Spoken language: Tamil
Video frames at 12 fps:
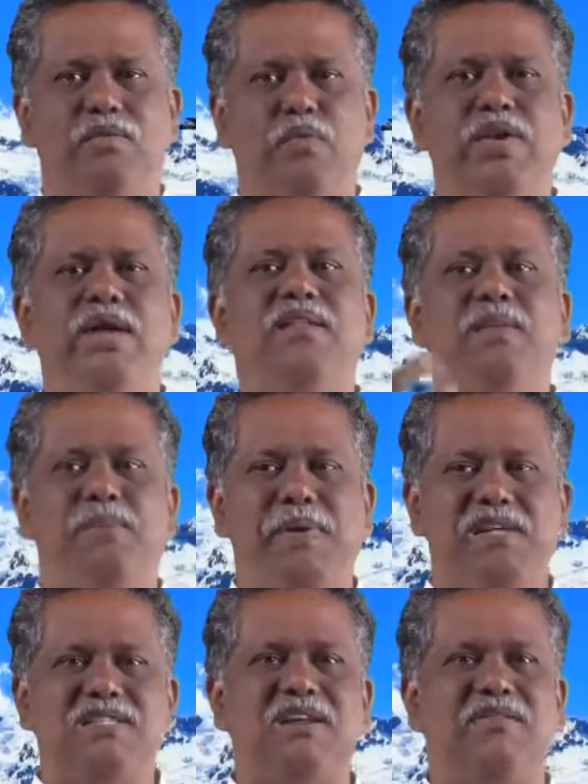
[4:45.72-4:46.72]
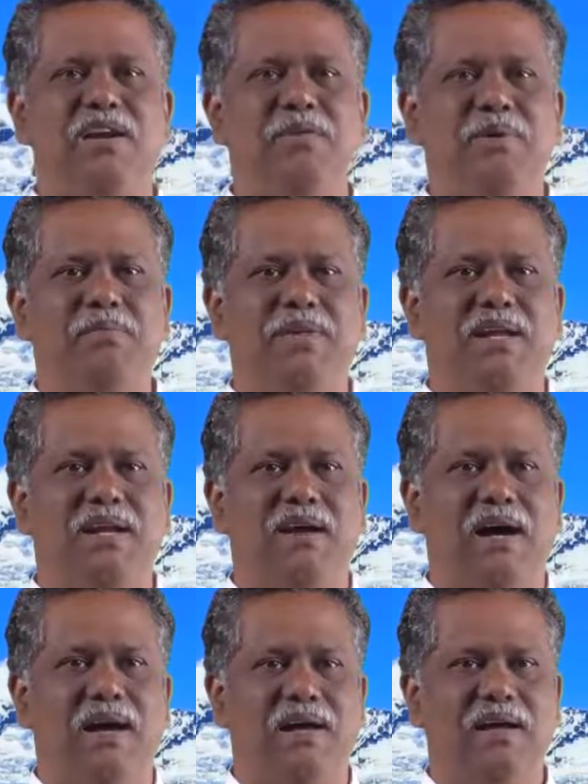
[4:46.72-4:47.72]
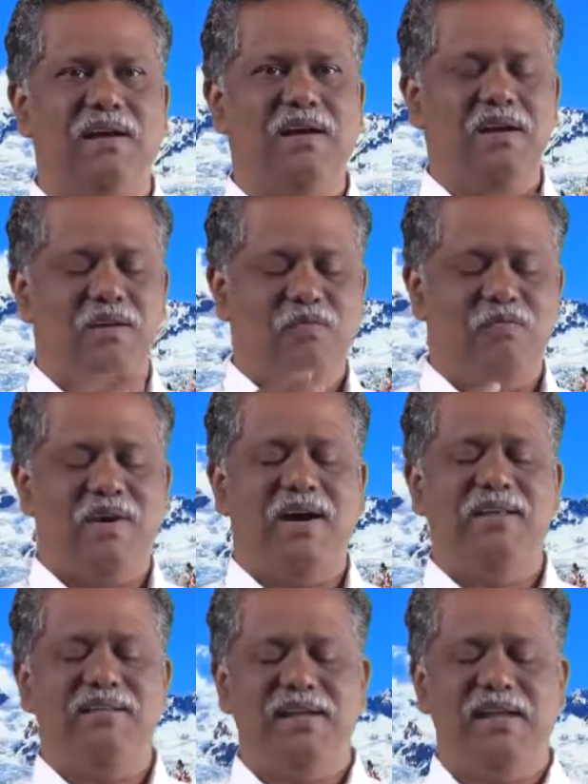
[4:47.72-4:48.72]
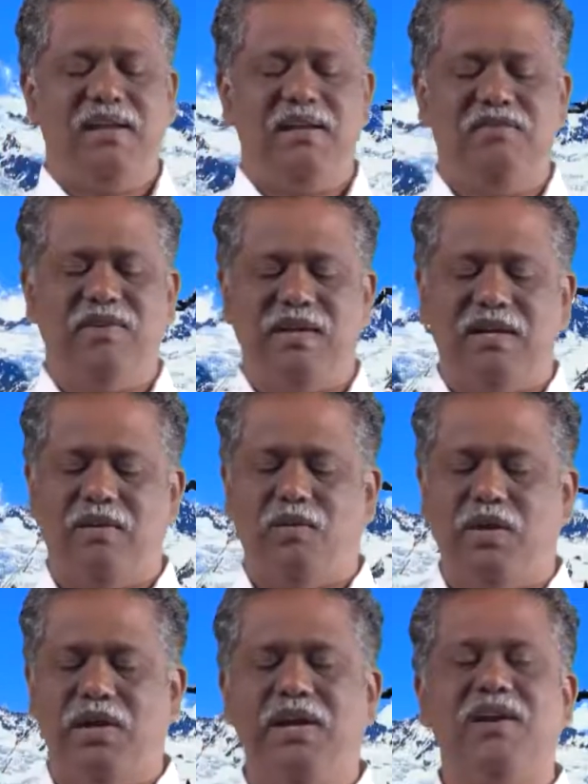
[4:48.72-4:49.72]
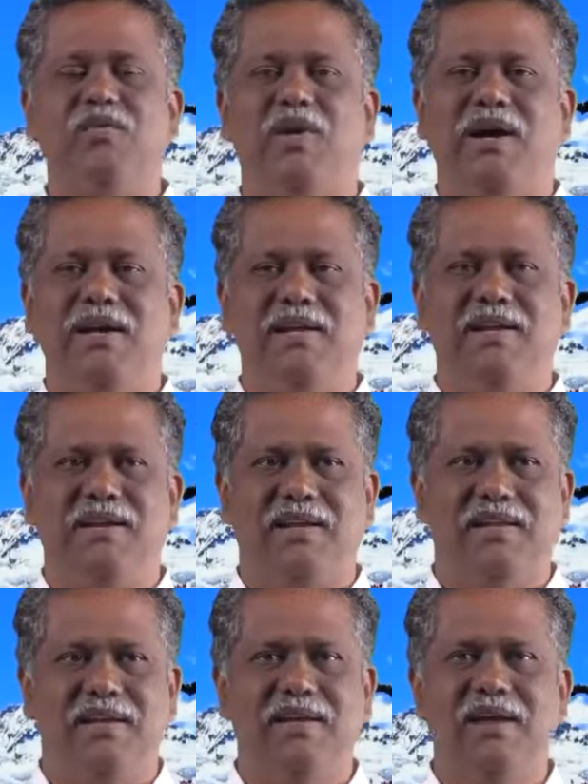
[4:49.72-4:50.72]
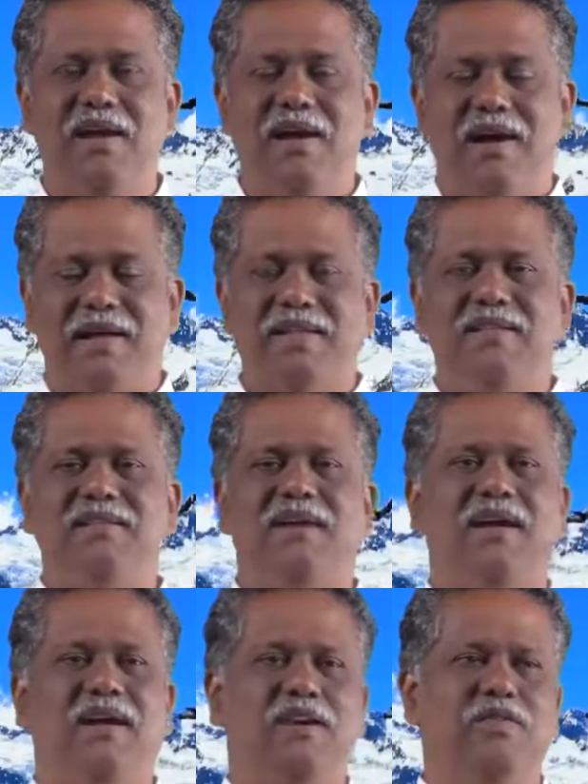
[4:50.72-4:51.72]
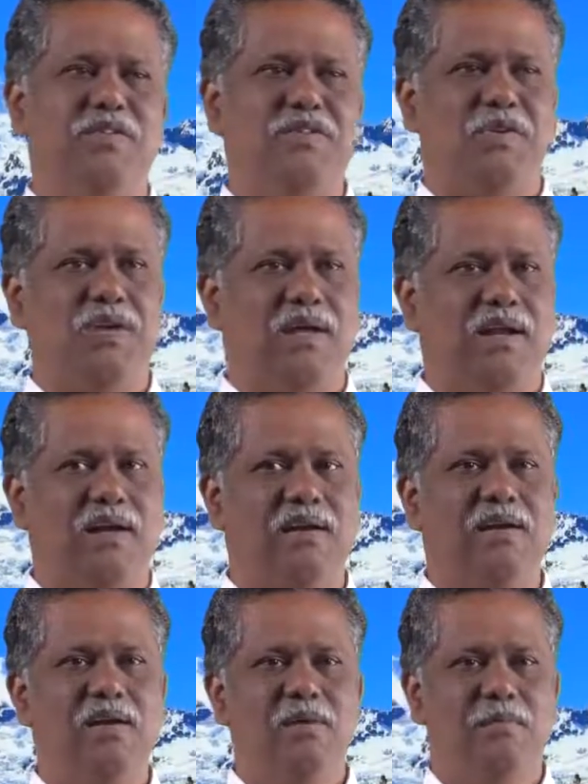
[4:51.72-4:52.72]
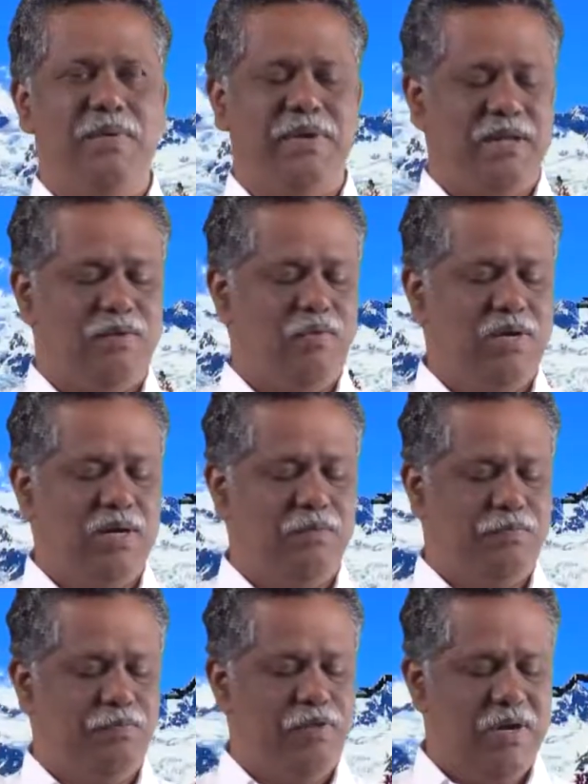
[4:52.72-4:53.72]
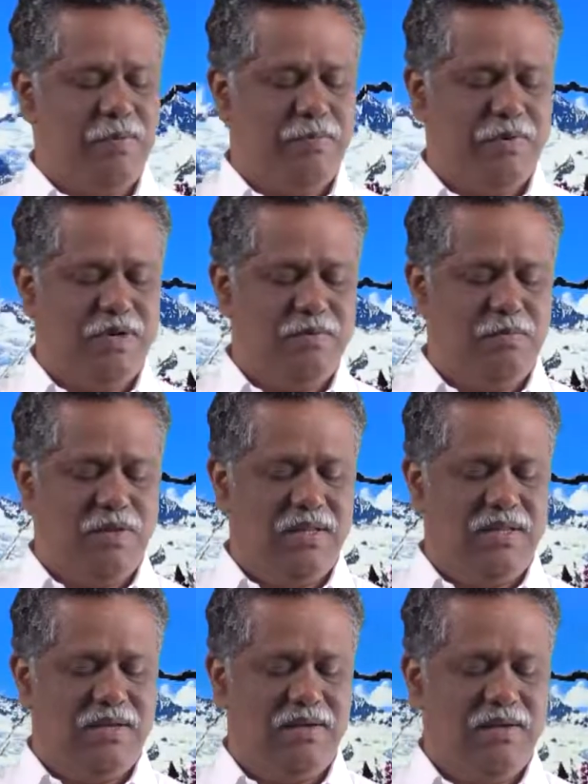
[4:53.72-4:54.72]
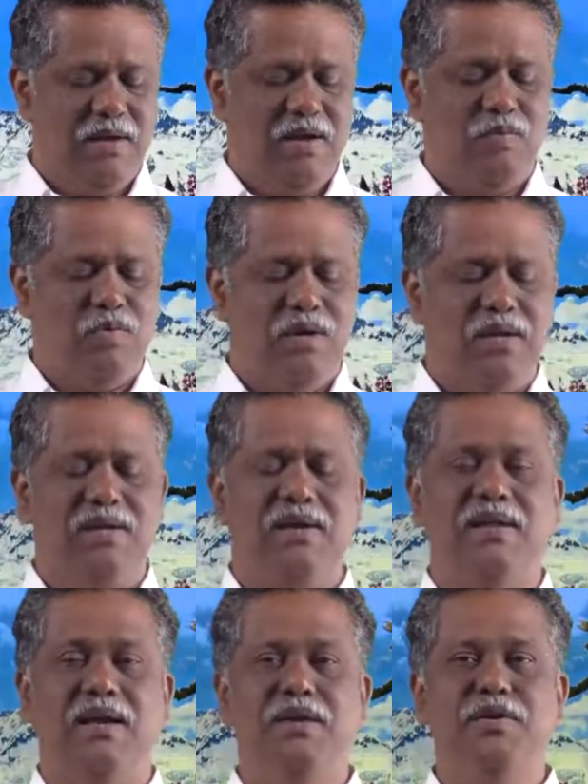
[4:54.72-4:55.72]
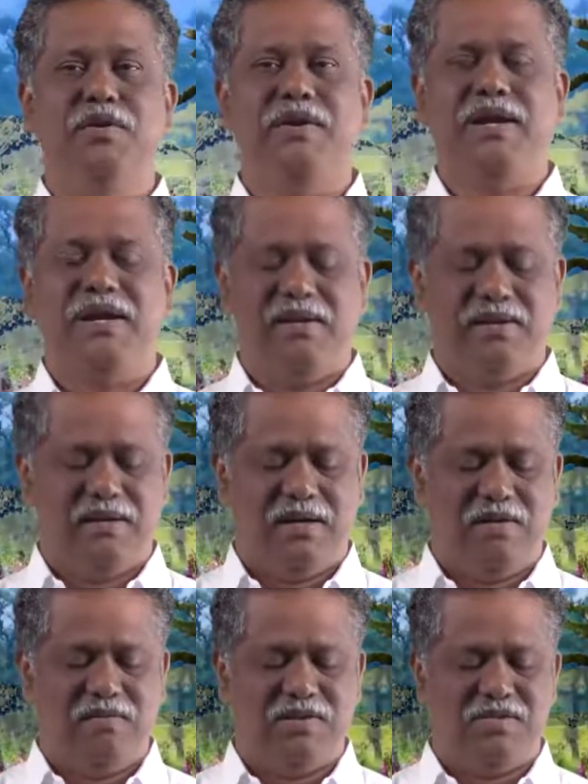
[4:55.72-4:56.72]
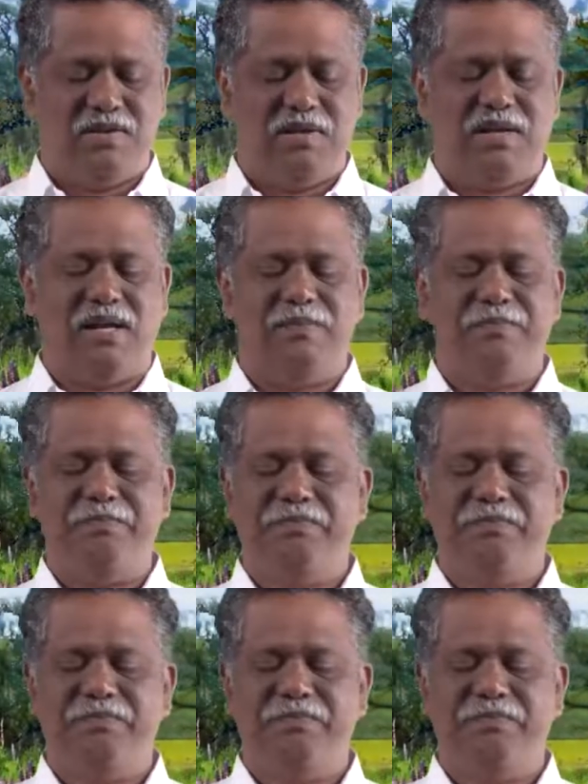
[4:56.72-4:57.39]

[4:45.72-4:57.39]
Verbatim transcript: உயர்த்தி பேச வேண்டும் என்பதற்காக வார்த்தையிலிருந்து வருகிற ஒரு நிகழ்வாக இருக்கிறது அதைத்தான் ஆண்டவர் சொல்லுகிறார் பிறர் உங்கள் உங்களை புகழும் பொழுது உங்களுக்கு அது ஐயோ கேடு என்று ஆண்டவர் சொல்லுகிறார்